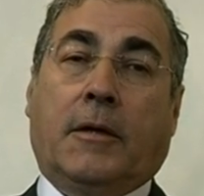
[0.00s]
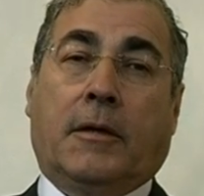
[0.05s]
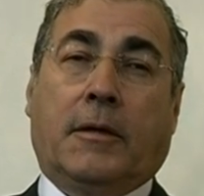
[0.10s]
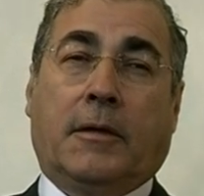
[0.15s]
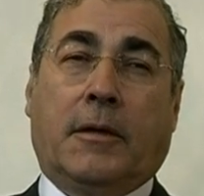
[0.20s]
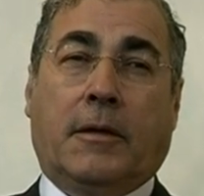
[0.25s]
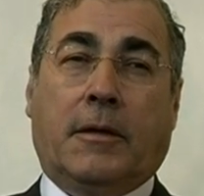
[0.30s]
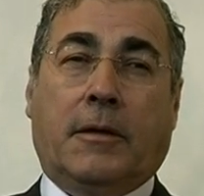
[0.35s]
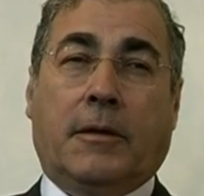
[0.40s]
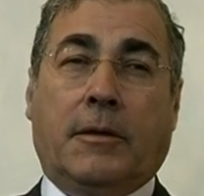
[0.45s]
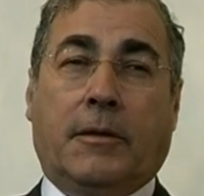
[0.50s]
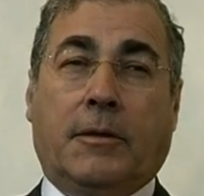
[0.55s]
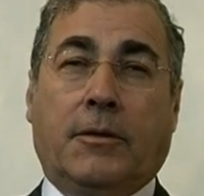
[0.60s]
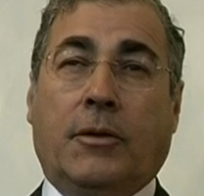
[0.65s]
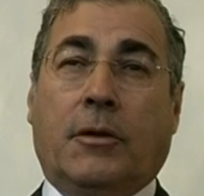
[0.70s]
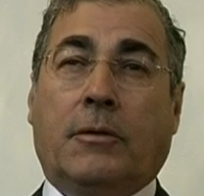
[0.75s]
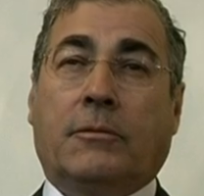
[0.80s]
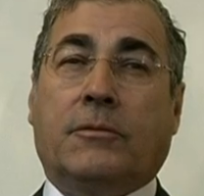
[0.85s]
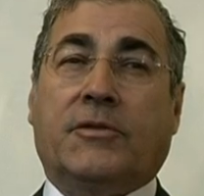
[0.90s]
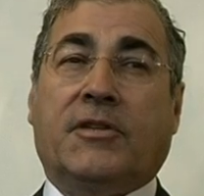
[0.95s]
Eh,
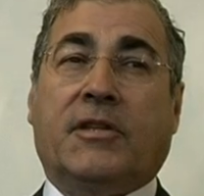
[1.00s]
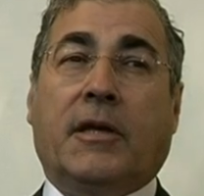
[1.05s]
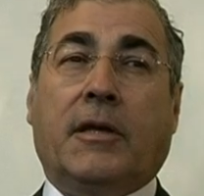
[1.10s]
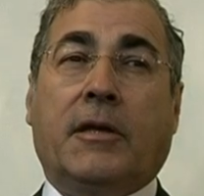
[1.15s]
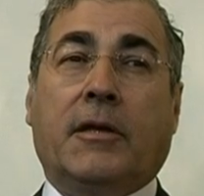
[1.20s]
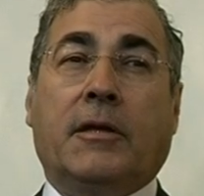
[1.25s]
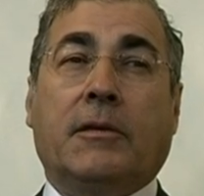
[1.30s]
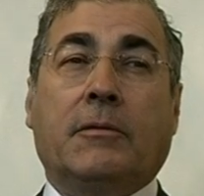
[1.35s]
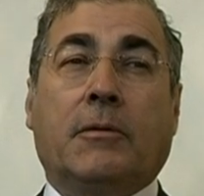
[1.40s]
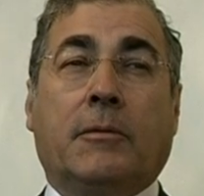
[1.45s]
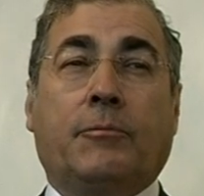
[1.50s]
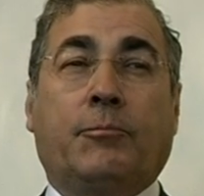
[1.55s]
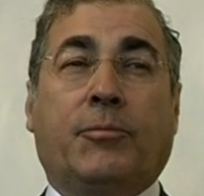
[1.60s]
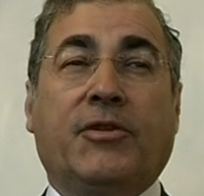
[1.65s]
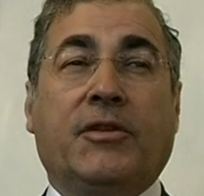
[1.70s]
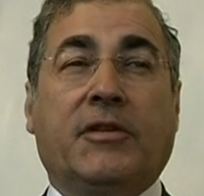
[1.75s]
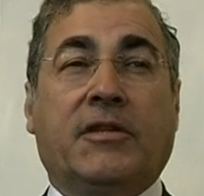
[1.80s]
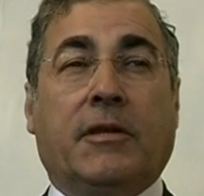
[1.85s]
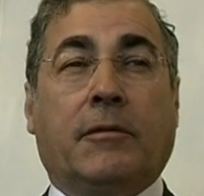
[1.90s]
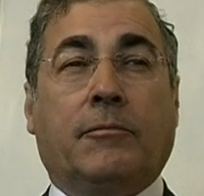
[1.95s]
não sei,
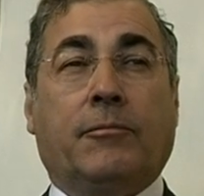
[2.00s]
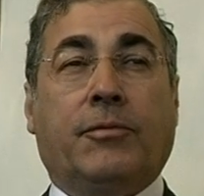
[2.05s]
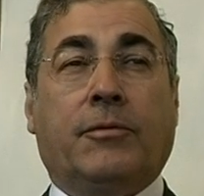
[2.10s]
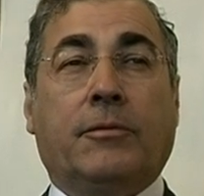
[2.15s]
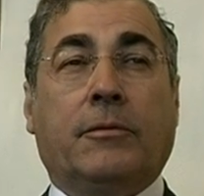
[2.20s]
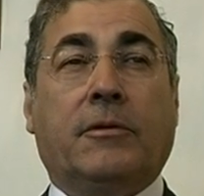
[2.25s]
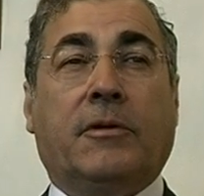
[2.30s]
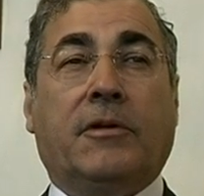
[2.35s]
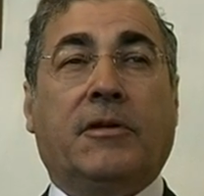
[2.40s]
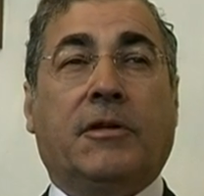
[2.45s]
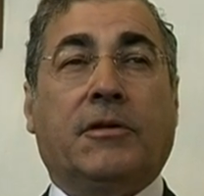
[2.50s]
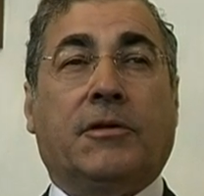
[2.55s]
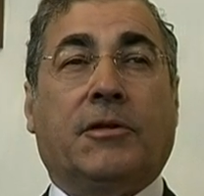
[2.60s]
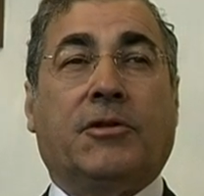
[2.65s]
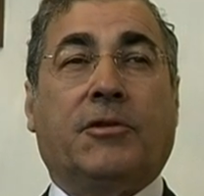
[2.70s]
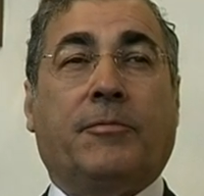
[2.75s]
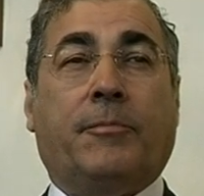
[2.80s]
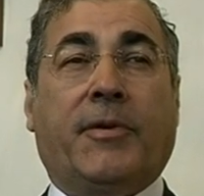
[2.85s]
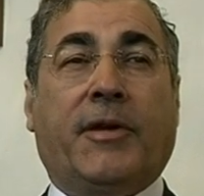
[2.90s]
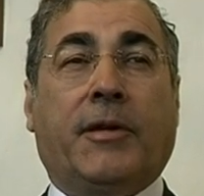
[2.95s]
por exemplo, no que diz
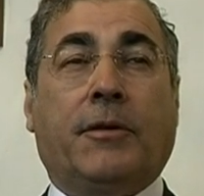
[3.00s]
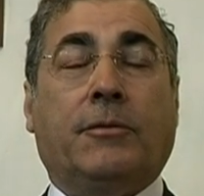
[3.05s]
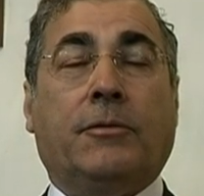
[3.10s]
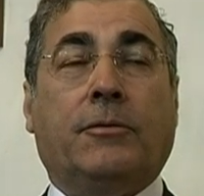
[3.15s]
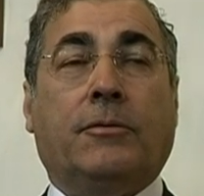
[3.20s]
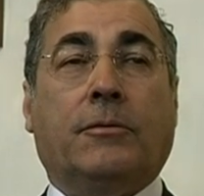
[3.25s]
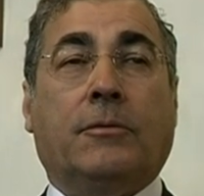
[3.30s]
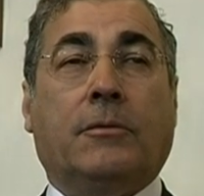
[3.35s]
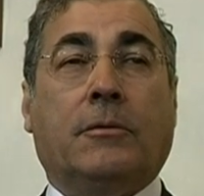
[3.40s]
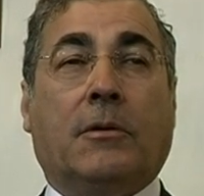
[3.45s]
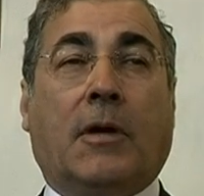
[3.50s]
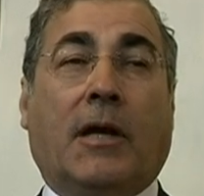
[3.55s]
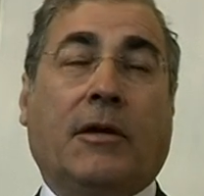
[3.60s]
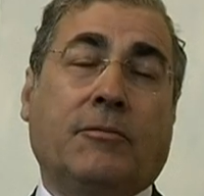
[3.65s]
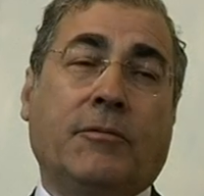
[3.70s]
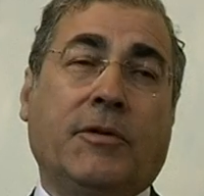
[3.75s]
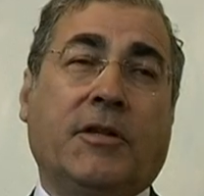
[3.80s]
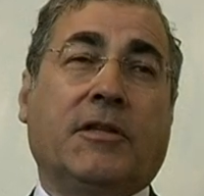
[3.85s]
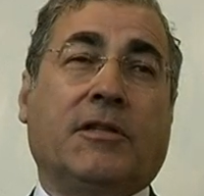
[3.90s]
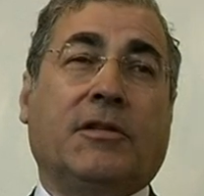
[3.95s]
respeito à
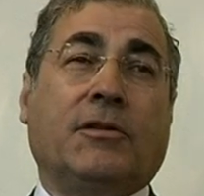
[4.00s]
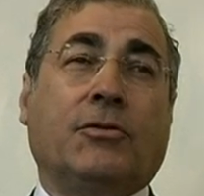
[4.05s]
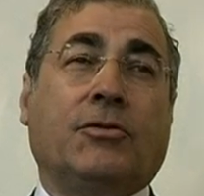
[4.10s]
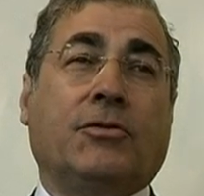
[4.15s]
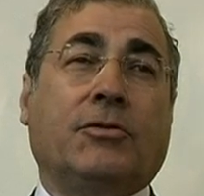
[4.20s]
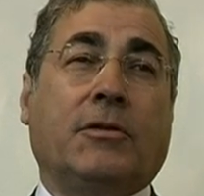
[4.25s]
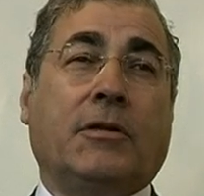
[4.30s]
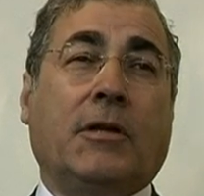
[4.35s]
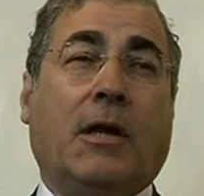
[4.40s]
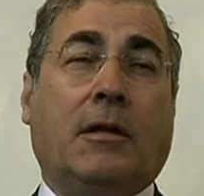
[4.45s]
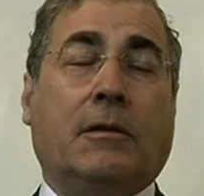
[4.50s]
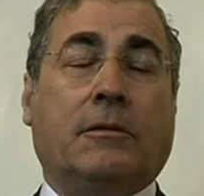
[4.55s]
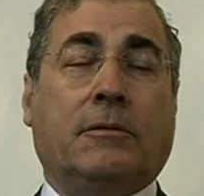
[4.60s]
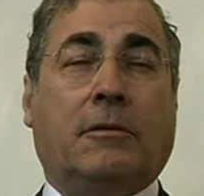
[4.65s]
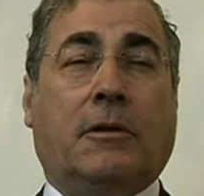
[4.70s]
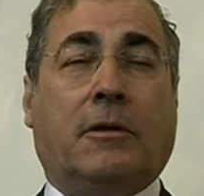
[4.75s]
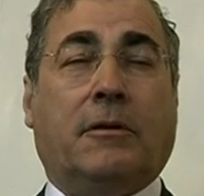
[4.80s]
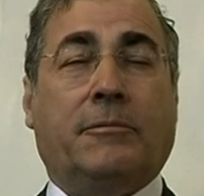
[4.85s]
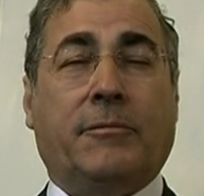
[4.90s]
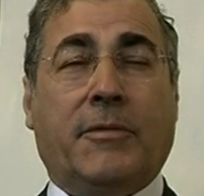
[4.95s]
comunicação social,
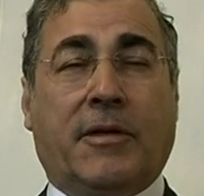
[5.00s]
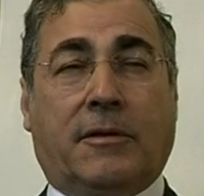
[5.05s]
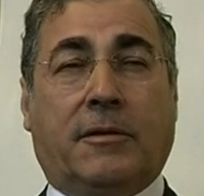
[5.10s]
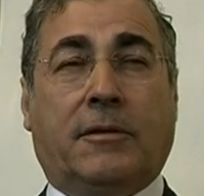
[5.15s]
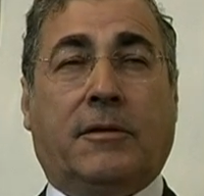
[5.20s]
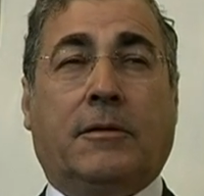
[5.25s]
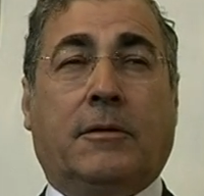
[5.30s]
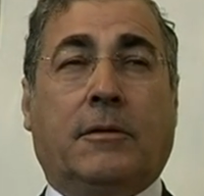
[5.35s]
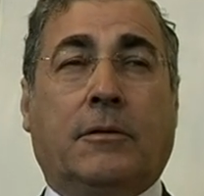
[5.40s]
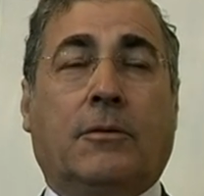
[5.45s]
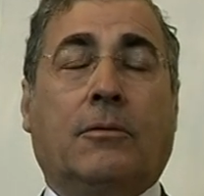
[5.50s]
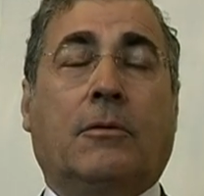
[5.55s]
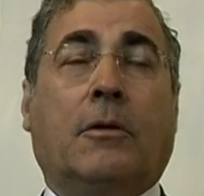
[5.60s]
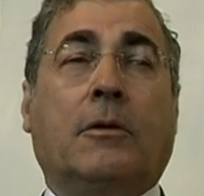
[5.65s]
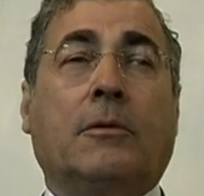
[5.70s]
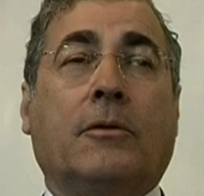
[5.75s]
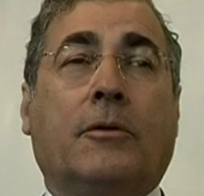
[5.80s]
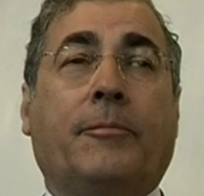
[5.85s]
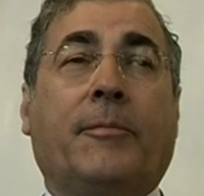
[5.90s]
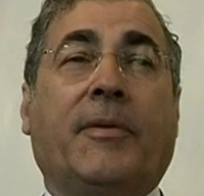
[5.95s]
normalmente
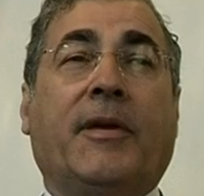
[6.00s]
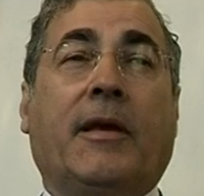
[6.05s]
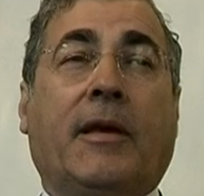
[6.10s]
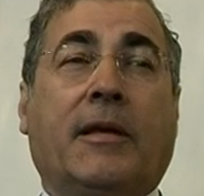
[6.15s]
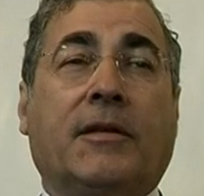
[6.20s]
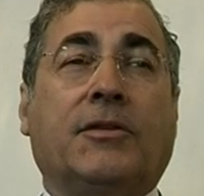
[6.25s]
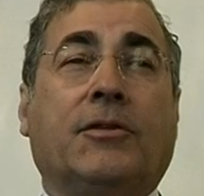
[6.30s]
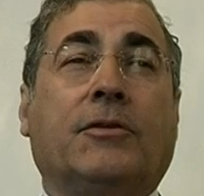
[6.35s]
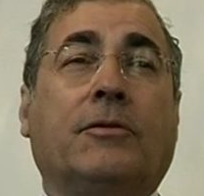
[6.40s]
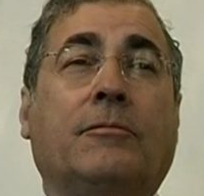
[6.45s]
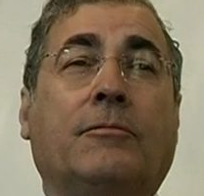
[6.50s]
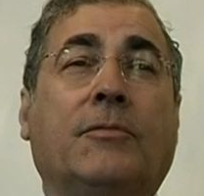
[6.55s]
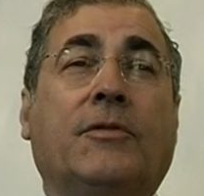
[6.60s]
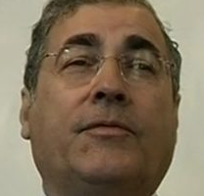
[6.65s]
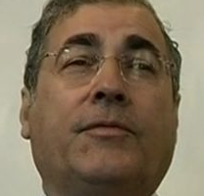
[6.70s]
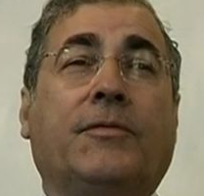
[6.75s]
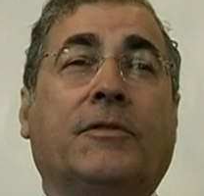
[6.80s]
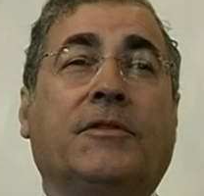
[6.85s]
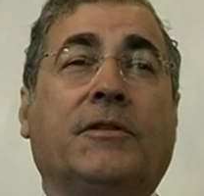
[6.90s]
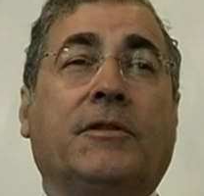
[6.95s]
coloca o PS como uma
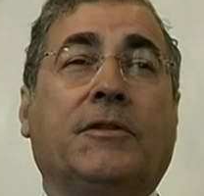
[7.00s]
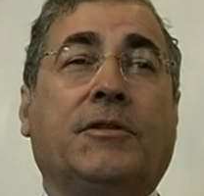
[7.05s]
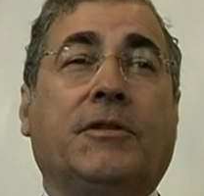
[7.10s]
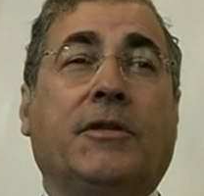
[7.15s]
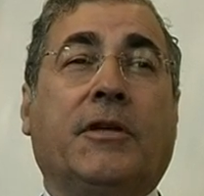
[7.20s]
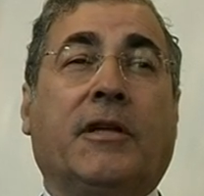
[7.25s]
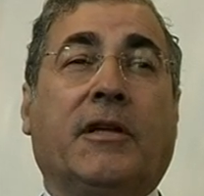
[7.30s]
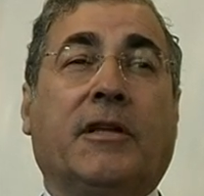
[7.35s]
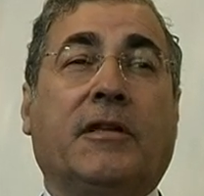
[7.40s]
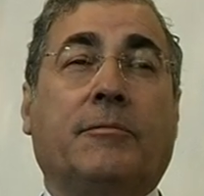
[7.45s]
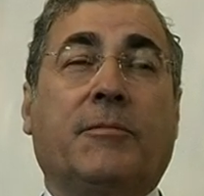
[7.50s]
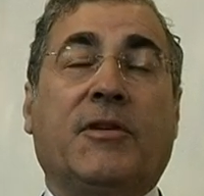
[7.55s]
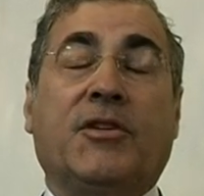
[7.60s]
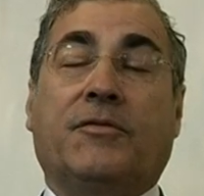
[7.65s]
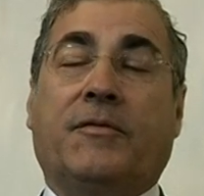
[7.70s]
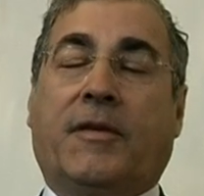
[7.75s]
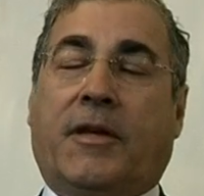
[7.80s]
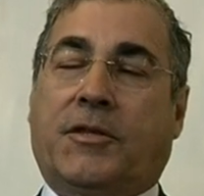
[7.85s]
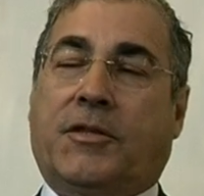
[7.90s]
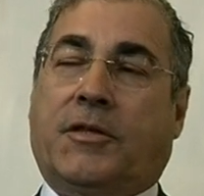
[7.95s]
força de esquerda, mas
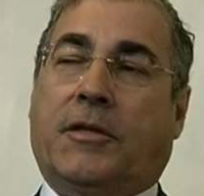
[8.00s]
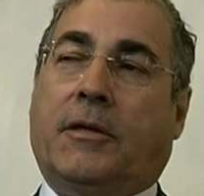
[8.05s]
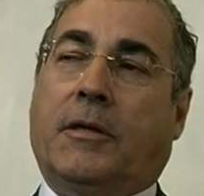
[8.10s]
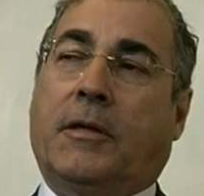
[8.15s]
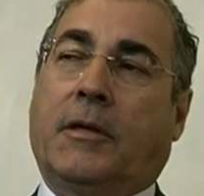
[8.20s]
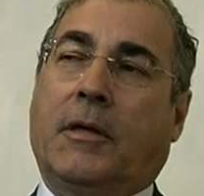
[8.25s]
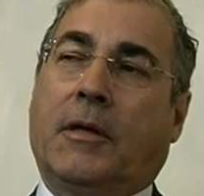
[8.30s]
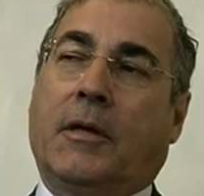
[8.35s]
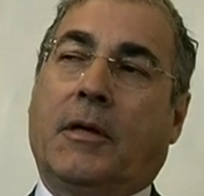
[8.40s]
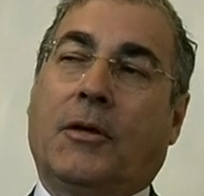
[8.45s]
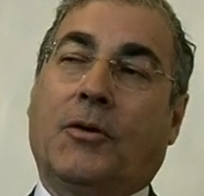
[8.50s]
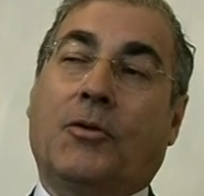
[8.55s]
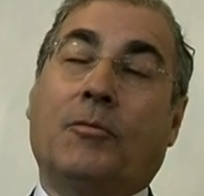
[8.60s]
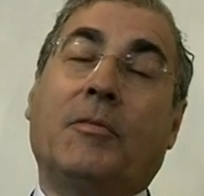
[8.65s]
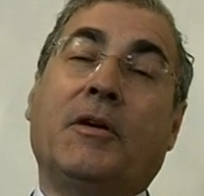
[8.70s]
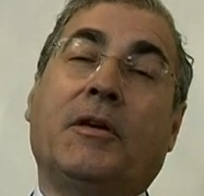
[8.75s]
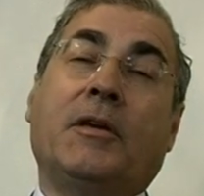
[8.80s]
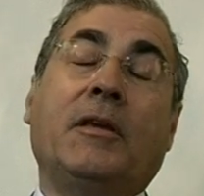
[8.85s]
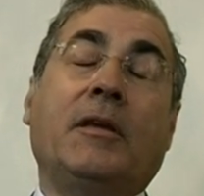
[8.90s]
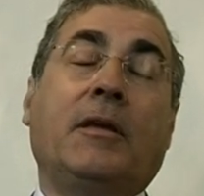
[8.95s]
veja,
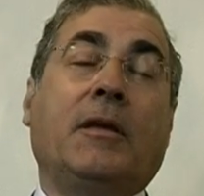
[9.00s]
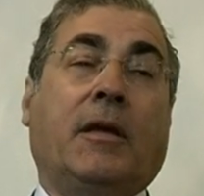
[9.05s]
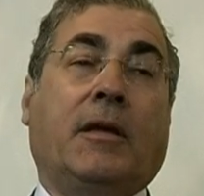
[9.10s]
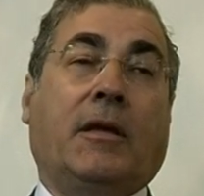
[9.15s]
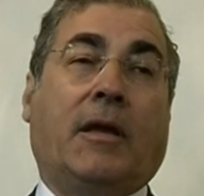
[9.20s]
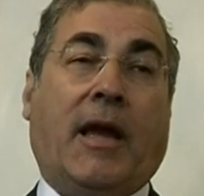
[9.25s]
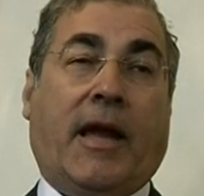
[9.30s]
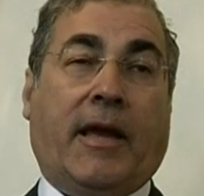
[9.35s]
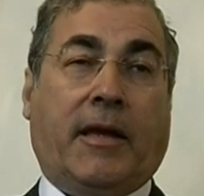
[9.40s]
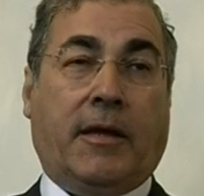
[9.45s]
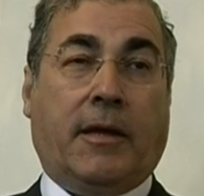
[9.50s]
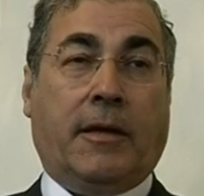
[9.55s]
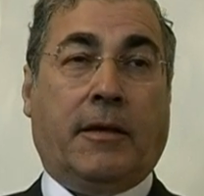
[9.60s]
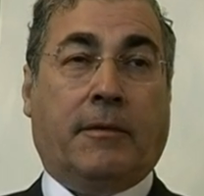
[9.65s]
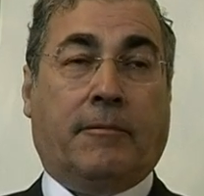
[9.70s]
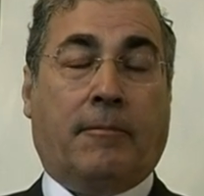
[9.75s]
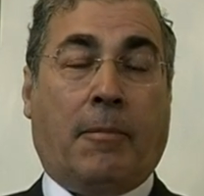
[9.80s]
como aqui em Gaia,